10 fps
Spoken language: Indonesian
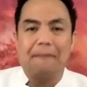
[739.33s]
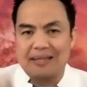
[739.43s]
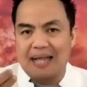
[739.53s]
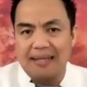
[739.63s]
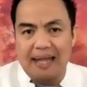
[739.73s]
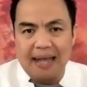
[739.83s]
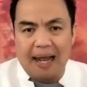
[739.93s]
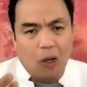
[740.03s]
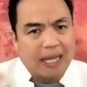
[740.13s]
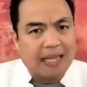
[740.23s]
Pertanyaannya,
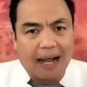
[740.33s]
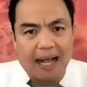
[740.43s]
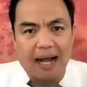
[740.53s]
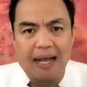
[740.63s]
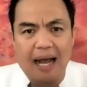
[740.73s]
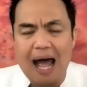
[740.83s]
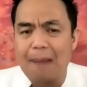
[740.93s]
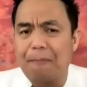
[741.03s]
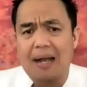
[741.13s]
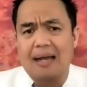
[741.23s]
kalau kita gagal,
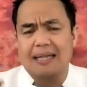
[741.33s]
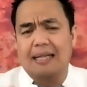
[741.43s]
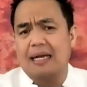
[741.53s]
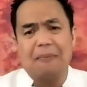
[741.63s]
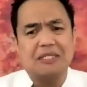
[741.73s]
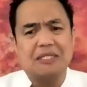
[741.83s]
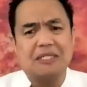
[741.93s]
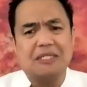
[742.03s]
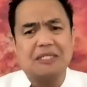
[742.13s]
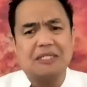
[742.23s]
apakah kita tidak
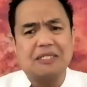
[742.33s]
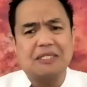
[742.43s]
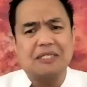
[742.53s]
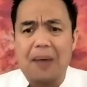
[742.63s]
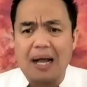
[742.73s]
bisa bahagia?